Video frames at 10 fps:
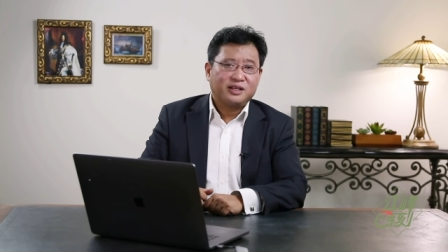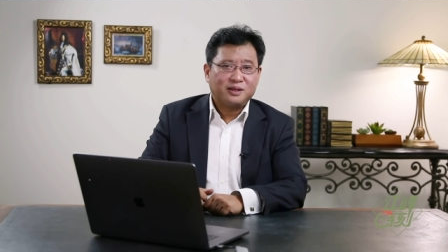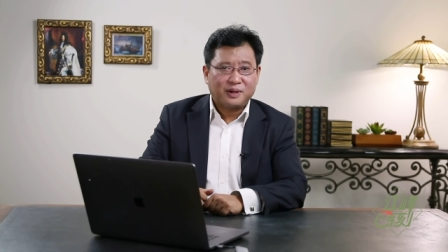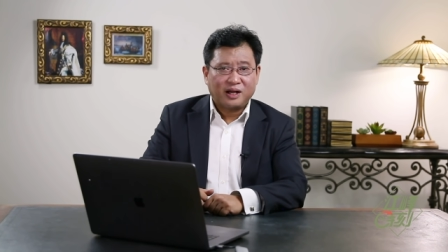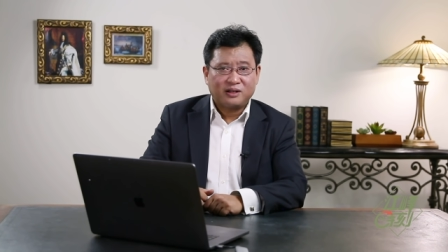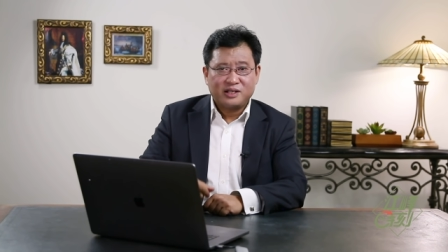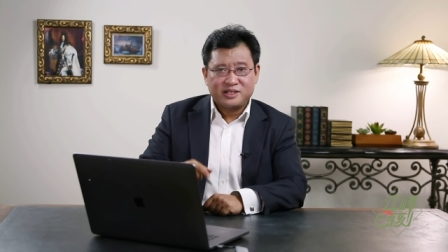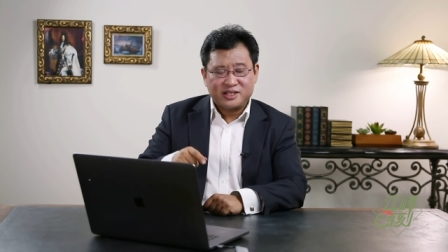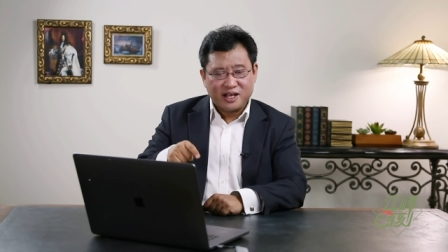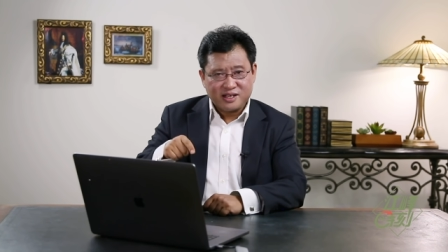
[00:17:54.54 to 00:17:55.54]
那么好，
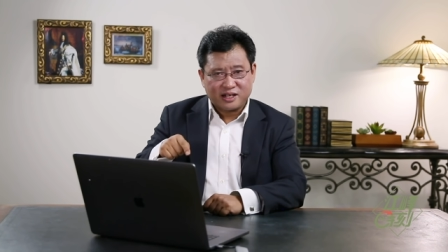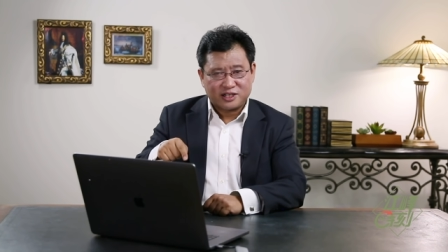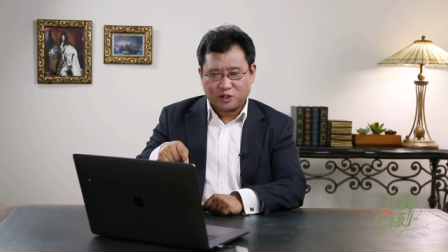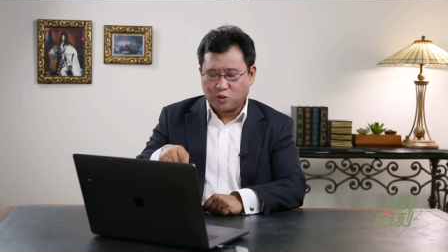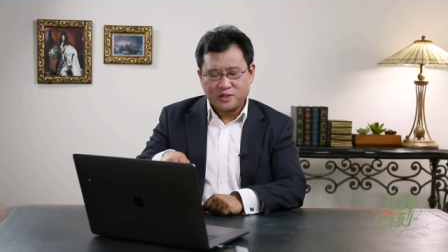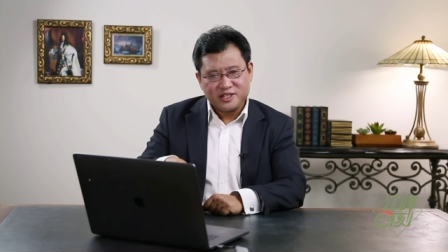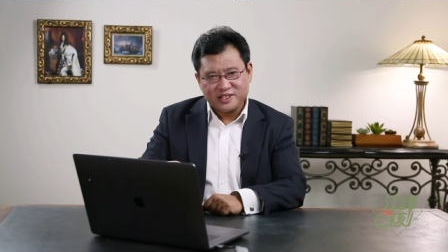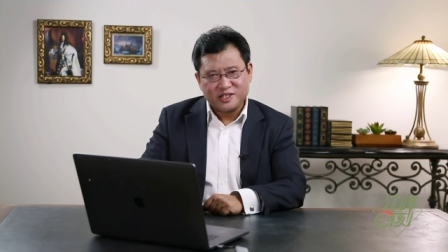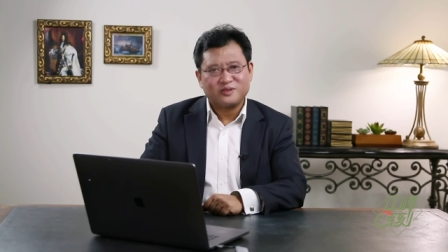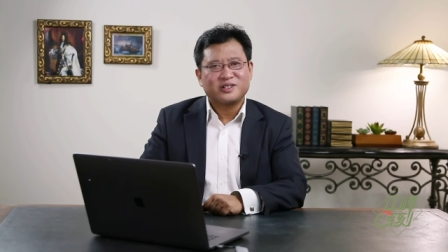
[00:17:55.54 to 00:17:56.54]
香港是国际
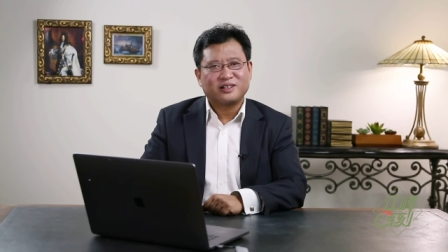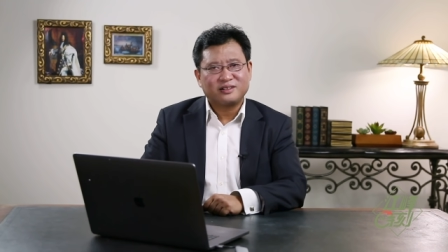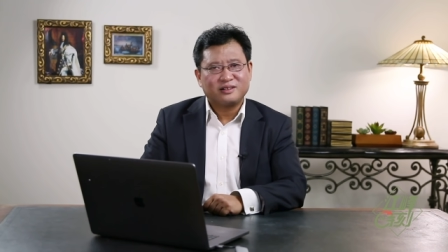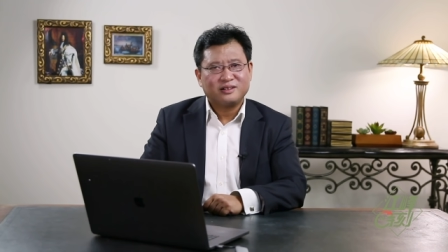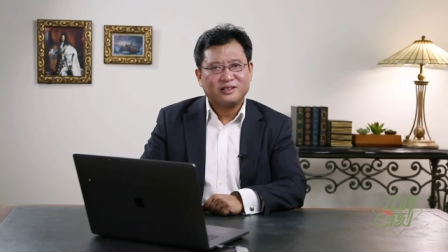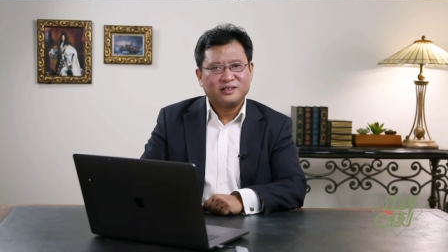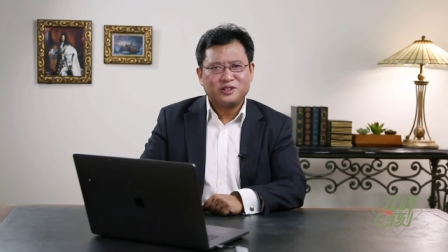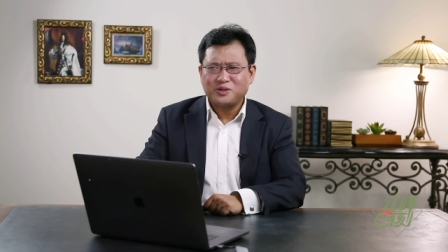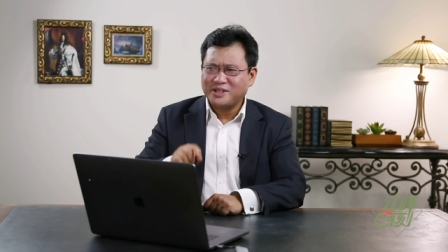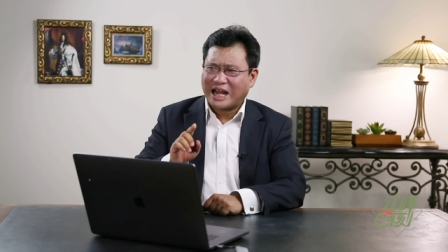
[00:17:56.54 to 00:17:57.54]
金融城市。你
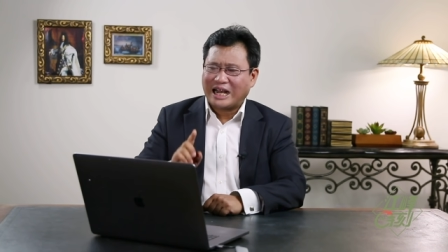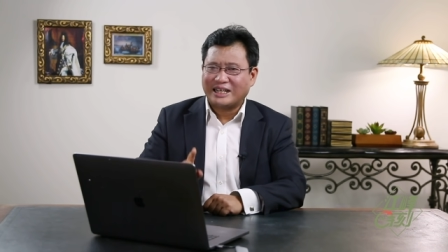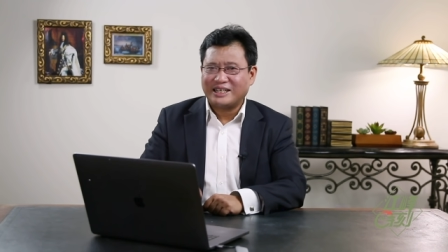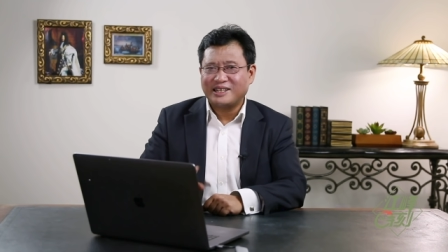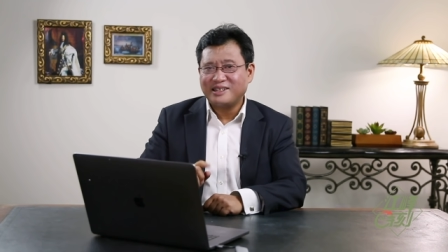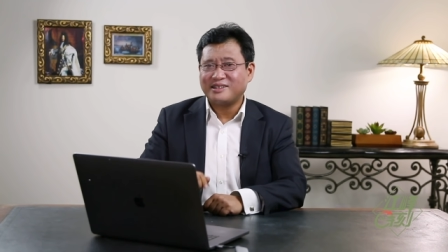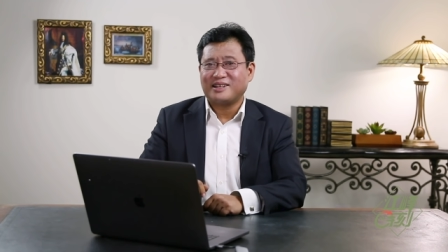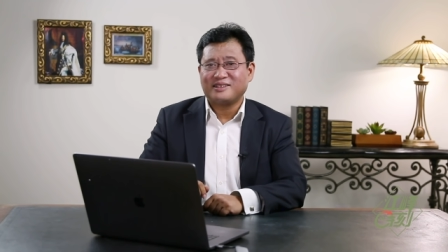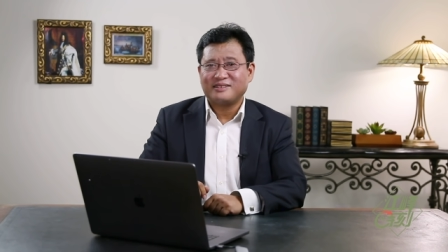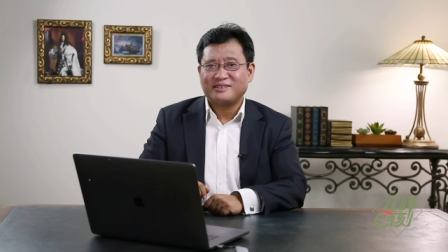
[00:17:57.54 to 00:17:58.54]
说哪一个
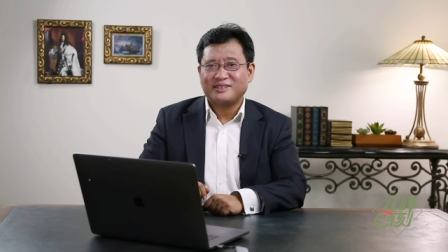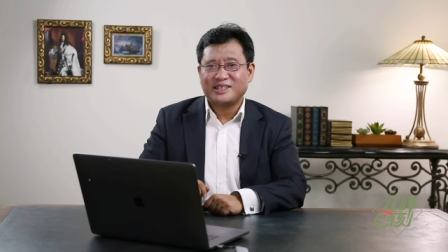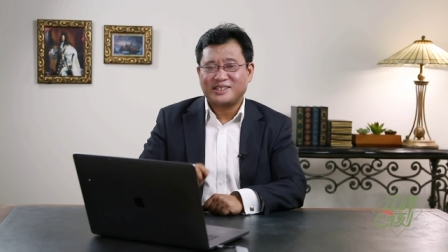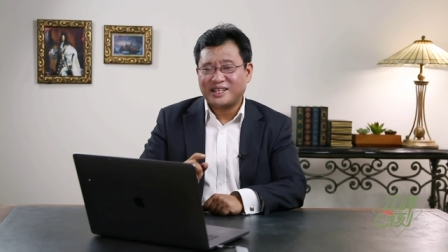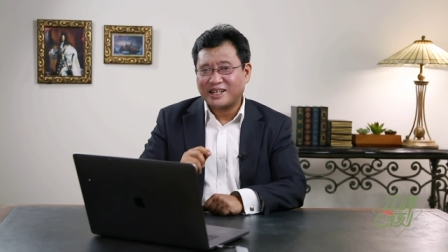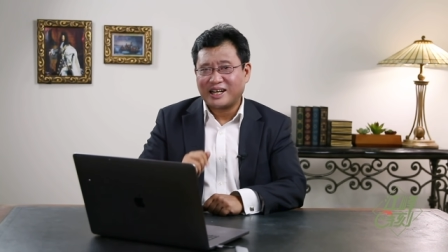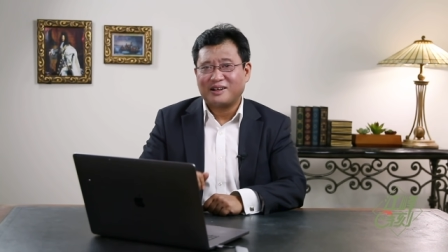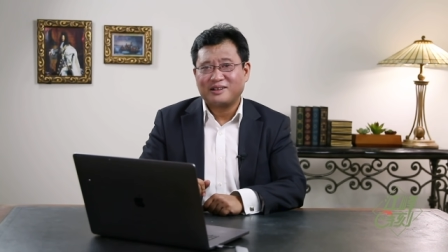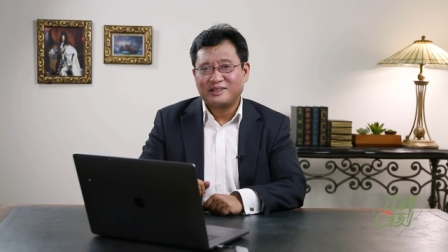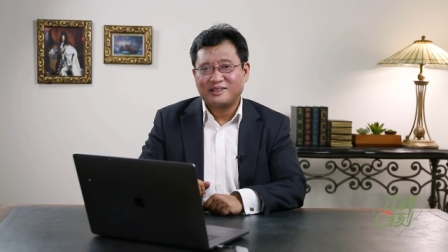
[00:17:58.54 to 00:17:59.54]
人在香港
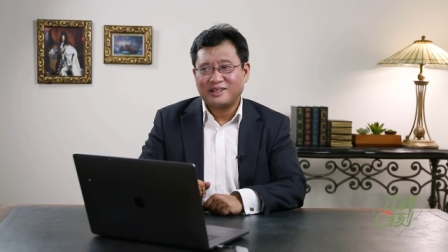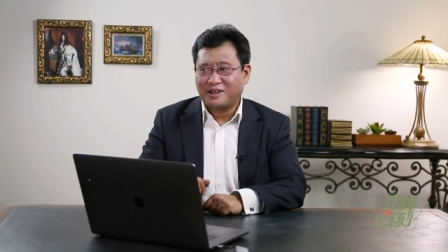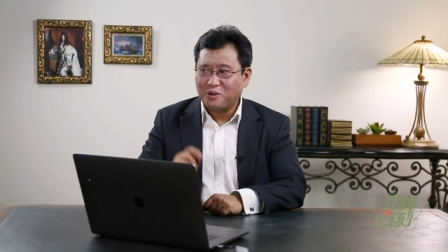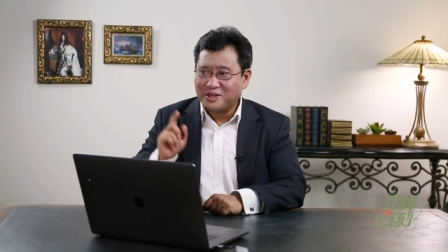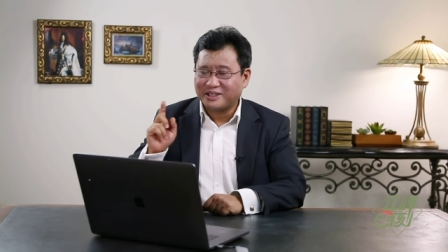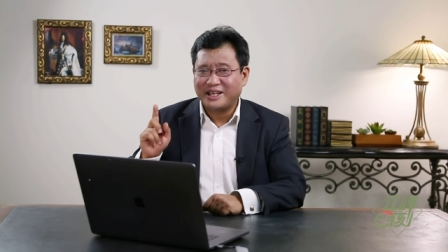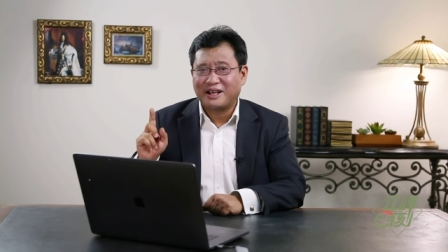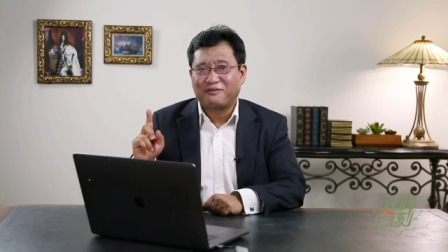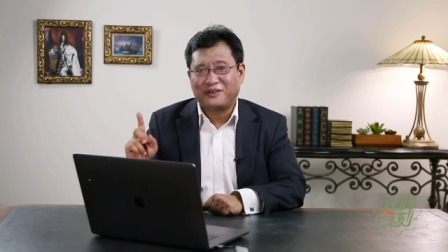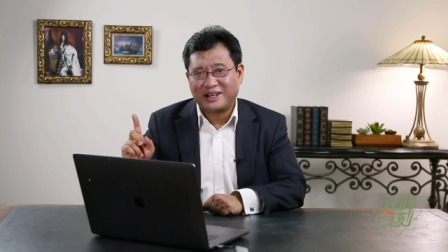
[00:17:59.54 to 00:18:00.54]
啊混到那
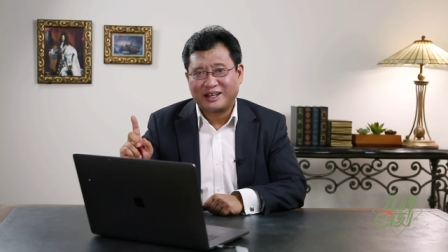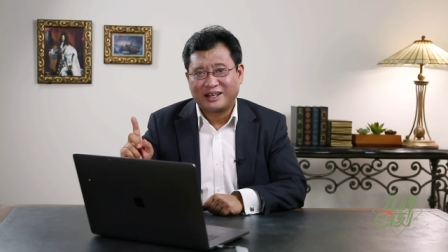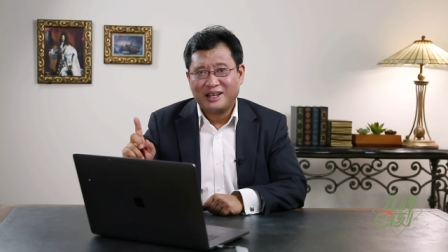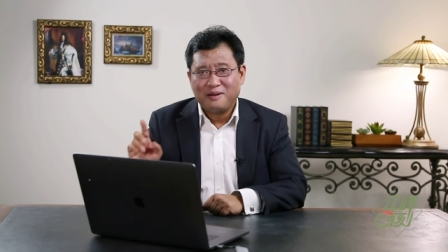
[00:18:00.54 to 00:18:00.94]
个份上了，